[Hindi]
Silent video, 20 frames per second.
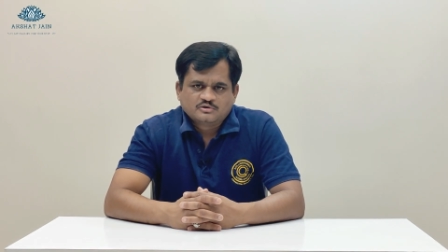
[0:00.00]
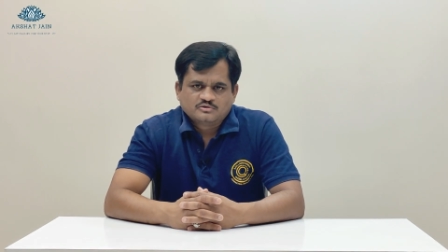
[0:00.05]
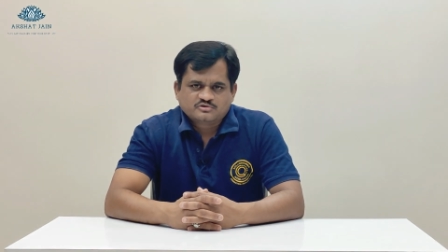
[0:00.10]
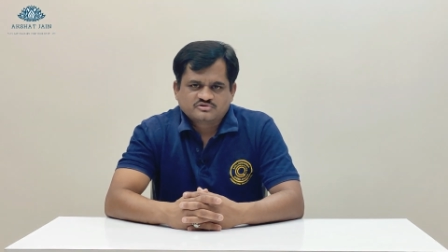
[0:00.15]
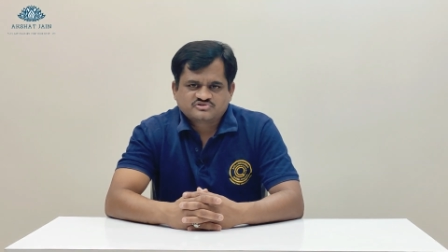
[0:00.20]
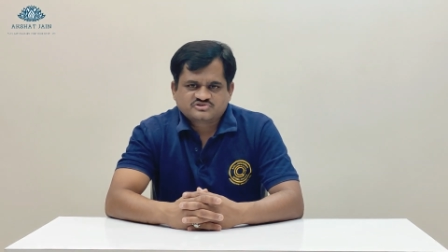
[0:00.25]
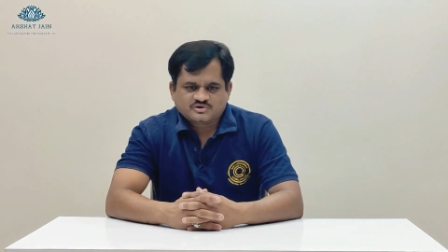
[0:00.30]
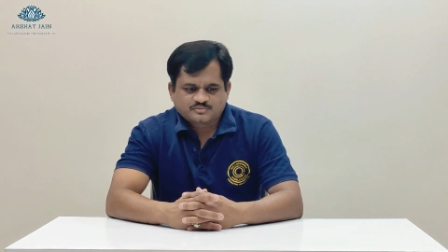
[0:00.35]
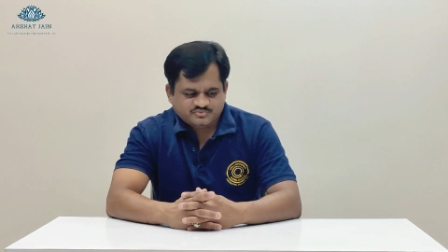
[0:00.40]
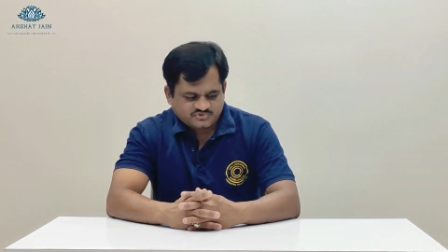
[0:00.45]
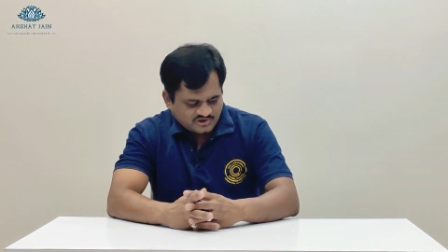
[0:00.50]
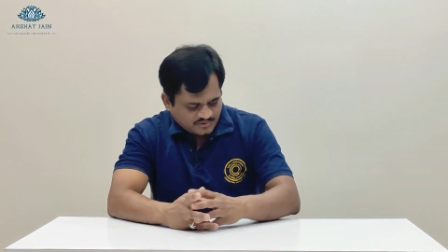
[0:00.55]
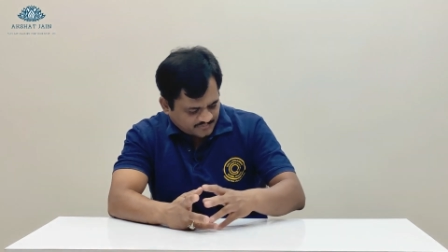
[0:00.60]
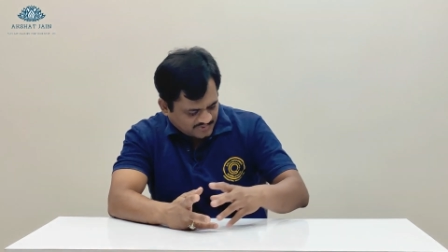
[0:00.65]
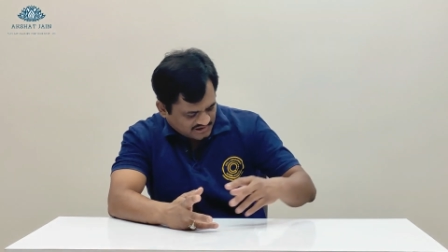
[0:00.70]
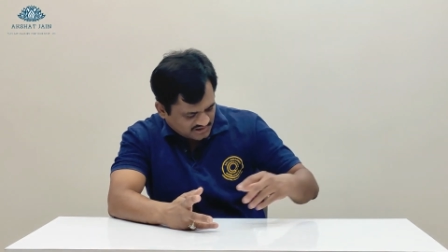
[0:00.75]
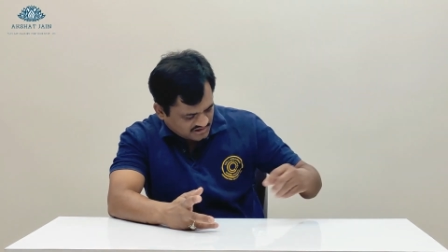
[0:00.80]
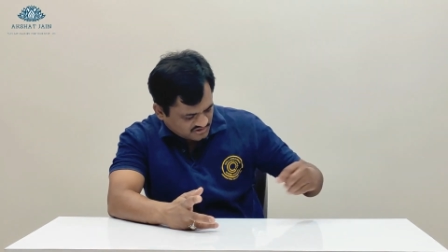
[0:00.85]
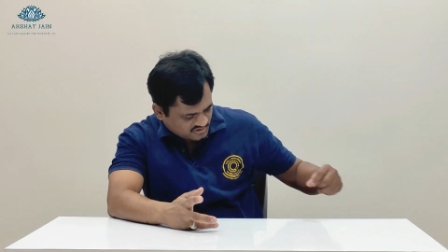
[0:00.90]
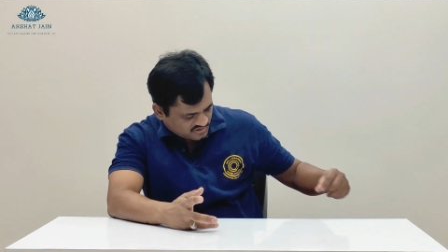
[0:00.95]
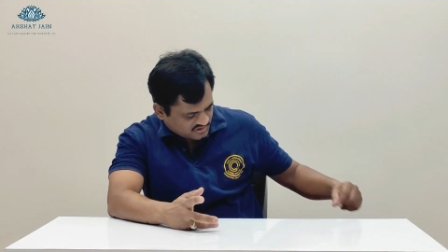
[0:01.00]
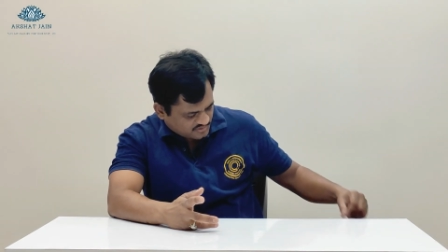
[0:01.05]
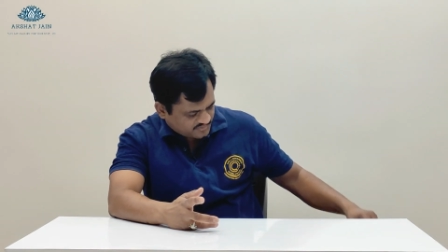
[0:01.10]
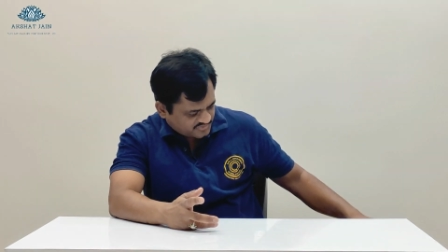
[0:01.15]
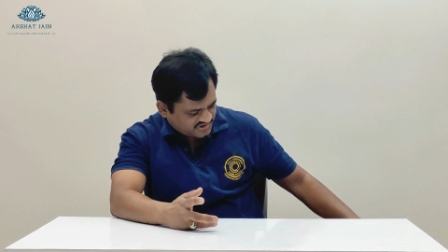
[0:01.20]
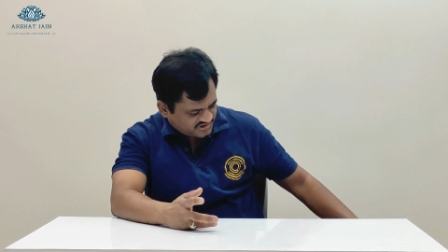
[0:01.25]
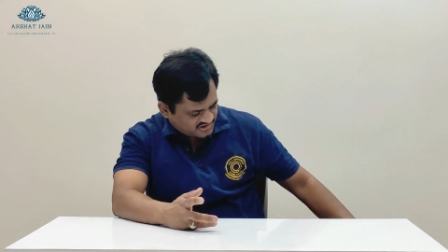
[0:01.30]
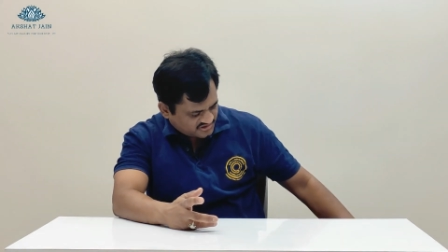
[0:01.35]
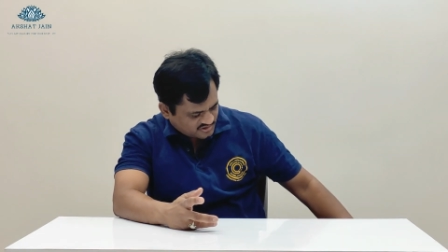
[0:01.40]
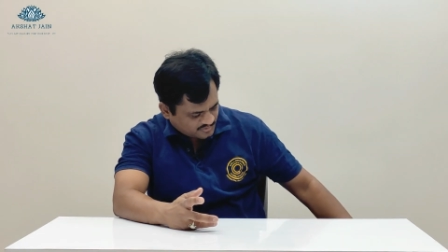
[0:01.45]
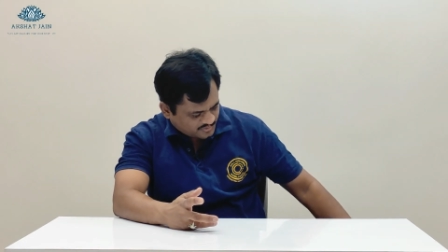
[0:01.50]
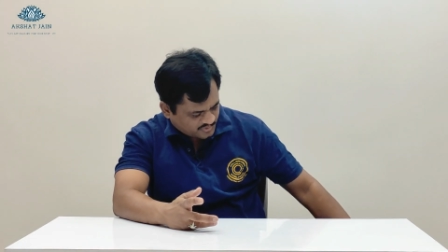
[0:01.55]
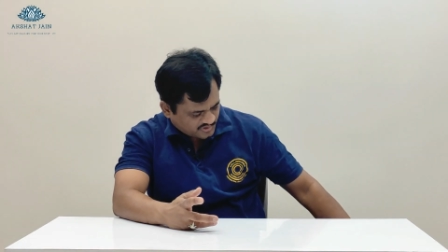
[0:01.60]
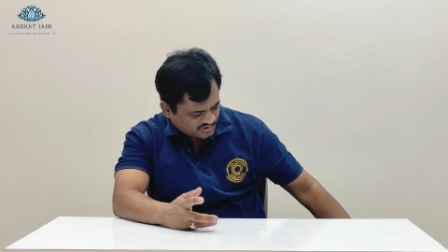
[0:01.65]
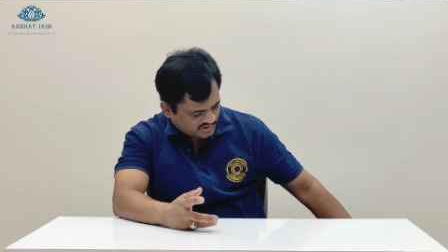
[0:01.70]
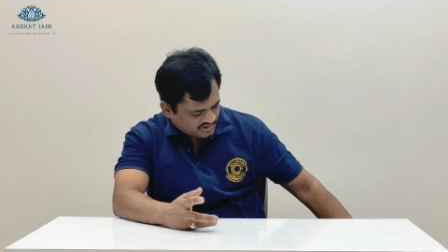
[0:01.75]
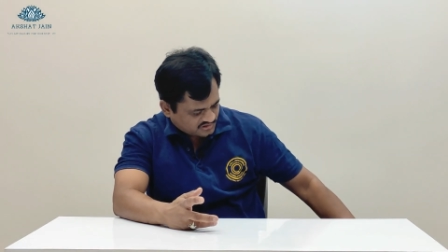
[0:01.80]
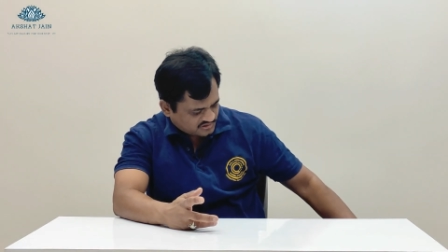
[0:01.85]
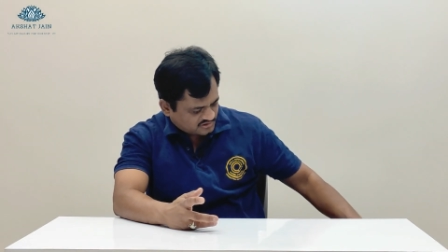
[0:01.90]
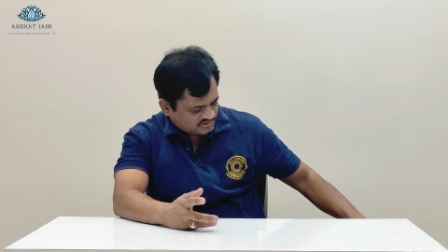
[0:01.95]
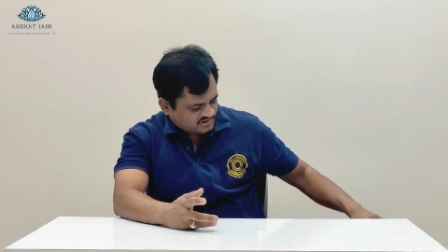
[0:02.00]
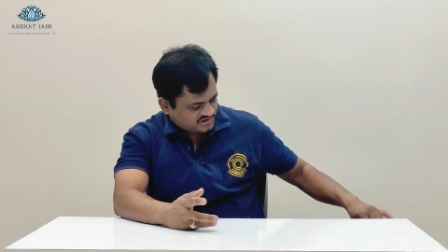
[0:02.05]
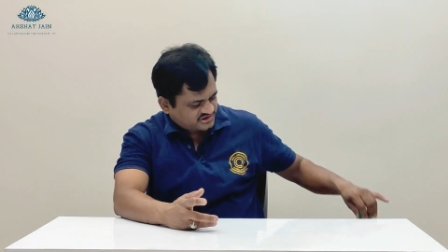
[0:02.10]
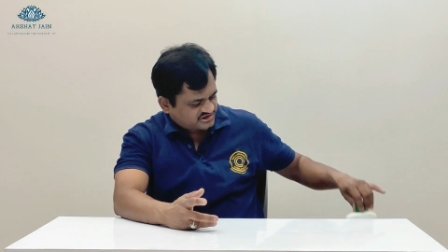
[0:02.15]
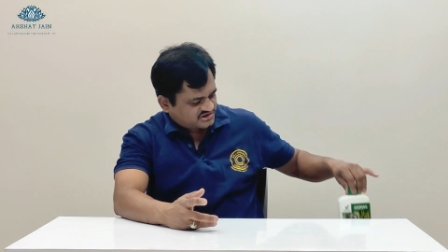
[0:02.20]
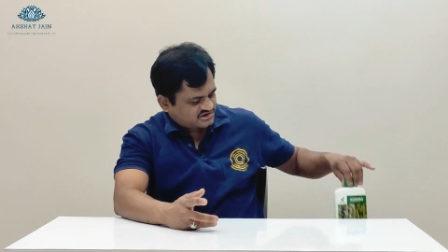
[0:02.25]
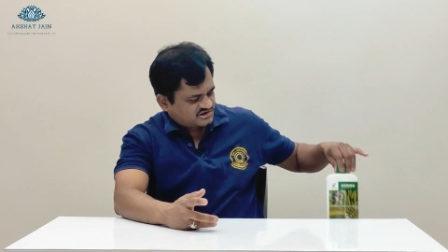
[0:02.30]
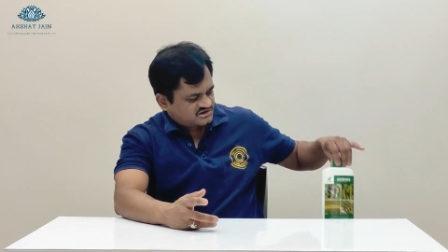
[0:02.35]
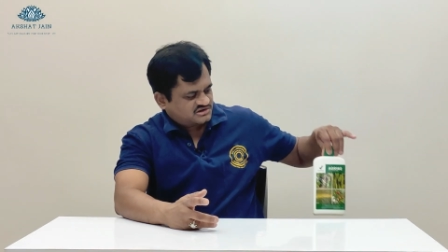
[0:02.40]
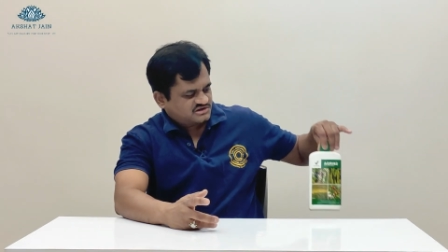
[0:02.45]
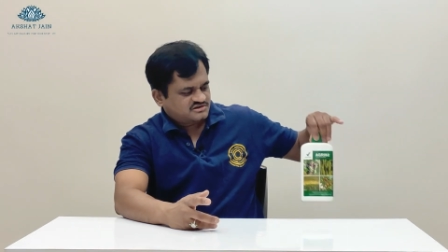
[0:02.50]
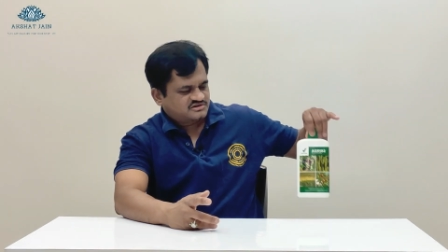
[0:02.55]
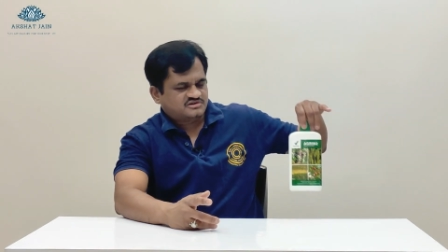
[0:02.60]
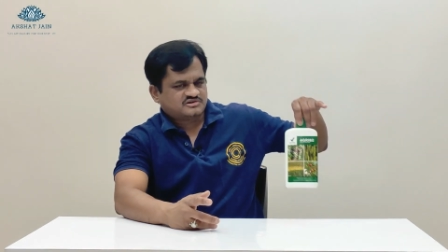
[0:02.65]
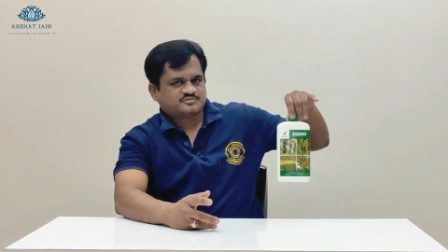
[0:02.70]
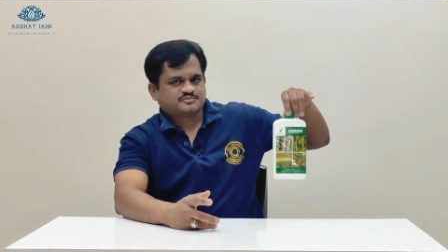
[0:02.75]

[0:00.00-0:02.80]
तो सबसे पहले जो कंपनी ने जो प्रोडक्ट लॉन्च की थी